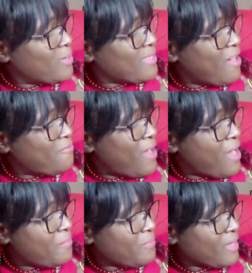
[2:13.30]
aux
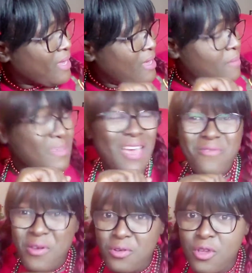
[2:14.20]
enfants.
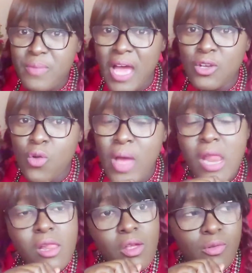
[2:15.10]
Bienvenue, Père
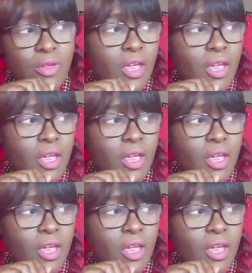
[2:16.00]
Noël.